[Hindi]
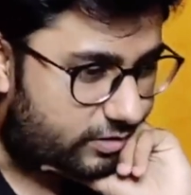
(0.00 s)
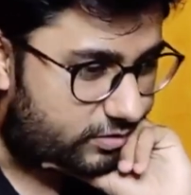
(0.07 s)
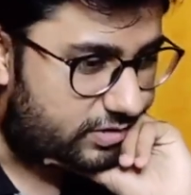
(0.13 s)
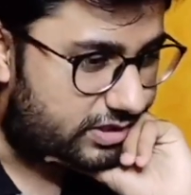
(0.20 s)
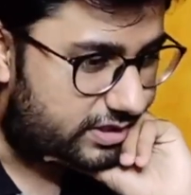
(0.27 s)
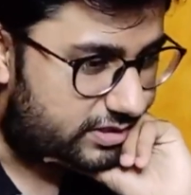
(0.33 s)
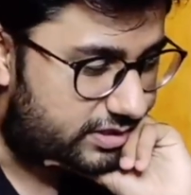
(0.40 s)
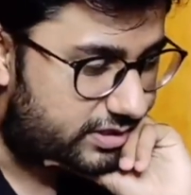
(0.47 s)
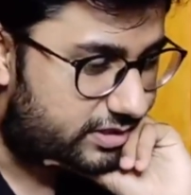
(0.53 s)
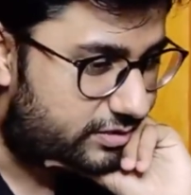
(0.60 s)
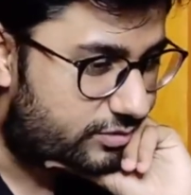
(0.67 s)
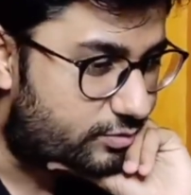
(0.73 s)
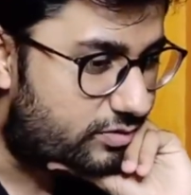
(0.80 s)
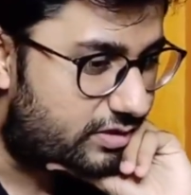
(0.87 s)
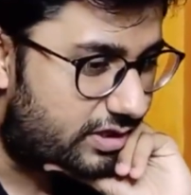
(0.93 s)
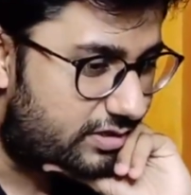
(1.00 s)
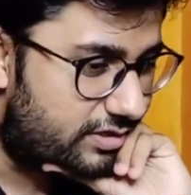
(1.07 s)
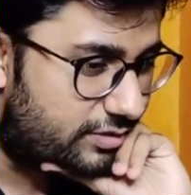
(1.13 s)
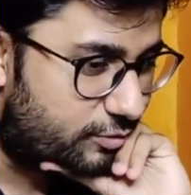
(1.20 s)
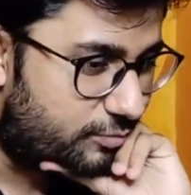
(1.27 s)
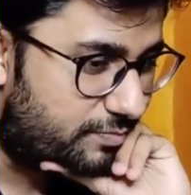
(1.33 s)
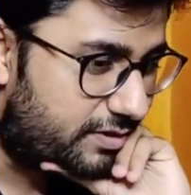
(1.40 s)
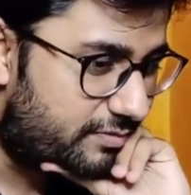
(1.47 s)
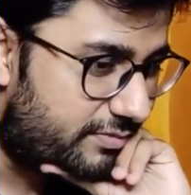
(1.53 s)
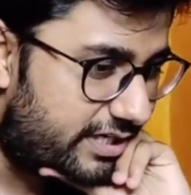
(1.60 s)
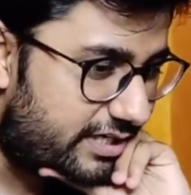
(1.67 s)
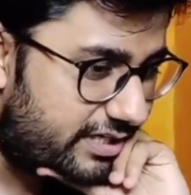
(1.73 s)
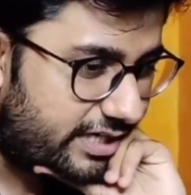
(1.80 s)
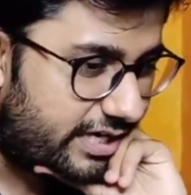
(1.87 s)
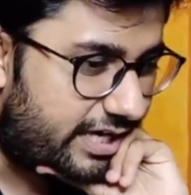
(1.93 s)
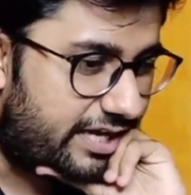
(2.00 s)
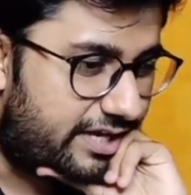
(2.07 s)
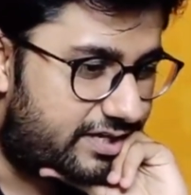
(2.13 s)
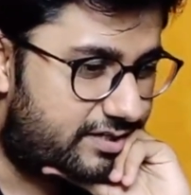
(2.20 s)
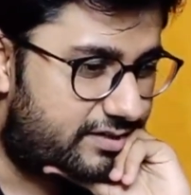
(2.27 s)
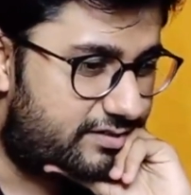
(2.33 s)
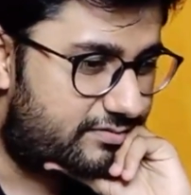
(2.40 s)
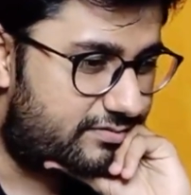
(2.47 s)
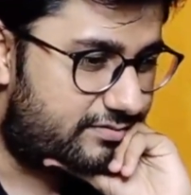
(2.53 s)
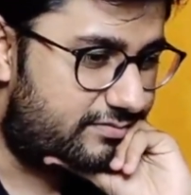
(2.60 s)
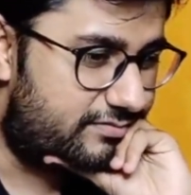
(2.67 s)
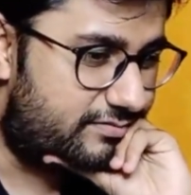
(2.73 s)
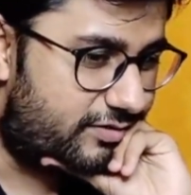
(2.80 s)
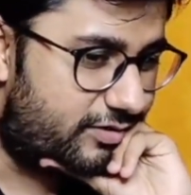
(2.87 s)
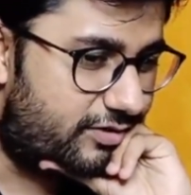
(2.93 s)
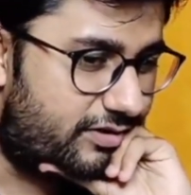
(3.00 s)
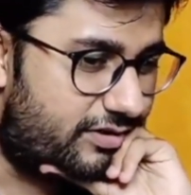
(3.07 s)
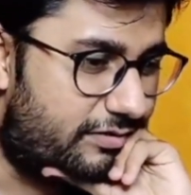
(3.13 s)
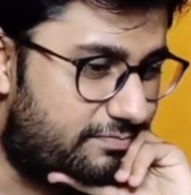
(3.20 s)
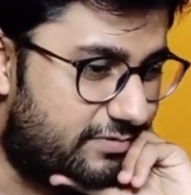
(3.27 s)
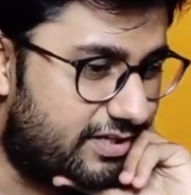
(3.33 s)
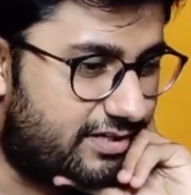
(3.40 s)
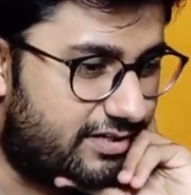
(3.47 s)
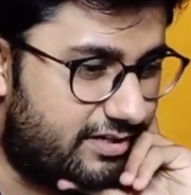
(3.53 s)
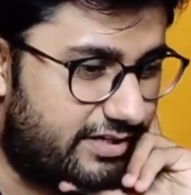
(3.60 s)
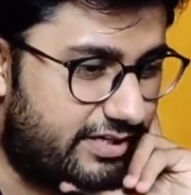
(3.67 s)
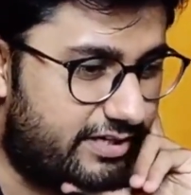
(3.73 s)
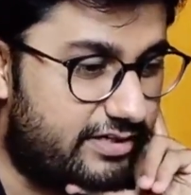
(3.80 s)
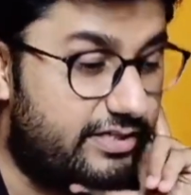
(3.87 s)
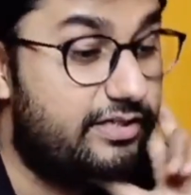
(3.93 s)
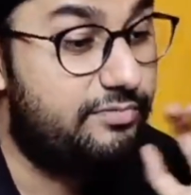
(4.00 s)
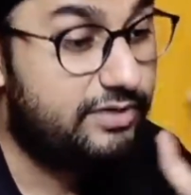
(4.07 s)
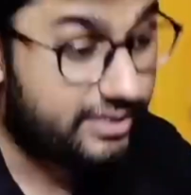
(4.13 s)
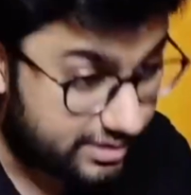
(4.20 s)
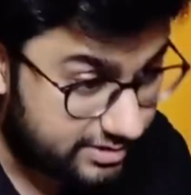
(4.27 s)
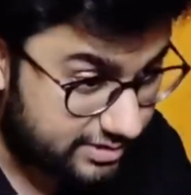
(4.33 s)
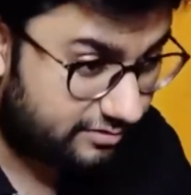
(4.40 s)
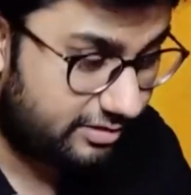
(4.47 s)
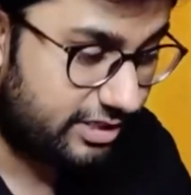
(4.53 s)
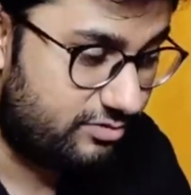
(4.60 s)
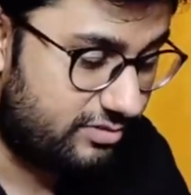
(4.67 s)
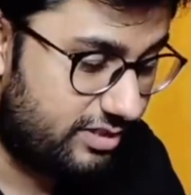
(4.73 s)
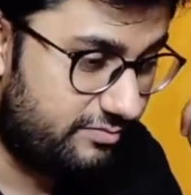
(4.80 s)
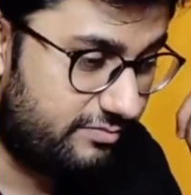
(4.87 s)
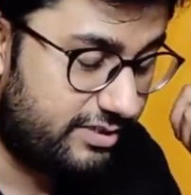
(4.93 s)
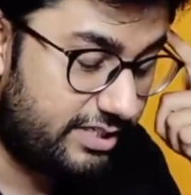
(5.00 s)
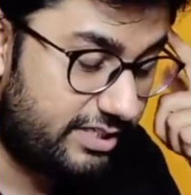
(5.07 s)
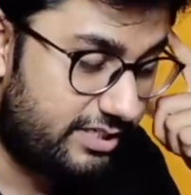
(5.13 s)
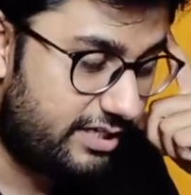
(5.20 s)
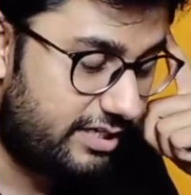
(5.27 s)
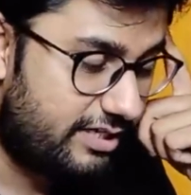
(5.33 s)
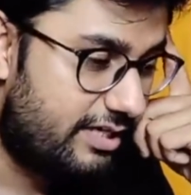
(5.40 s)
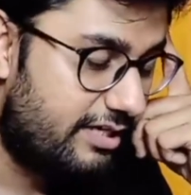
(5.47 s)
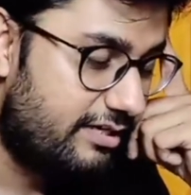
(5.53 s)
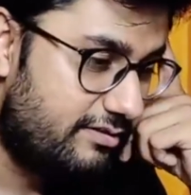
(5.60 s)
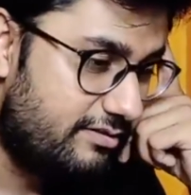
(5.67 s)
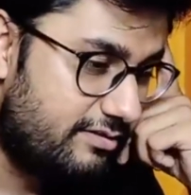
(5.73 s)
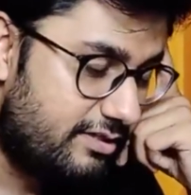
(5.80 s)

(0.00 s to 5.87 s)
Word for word: क्या होता है ये क्यों हम्म। करते हैं ओपन माइक क्या है और कब तक करेंगे ये भी एक सवाल होता था पता है क्या ला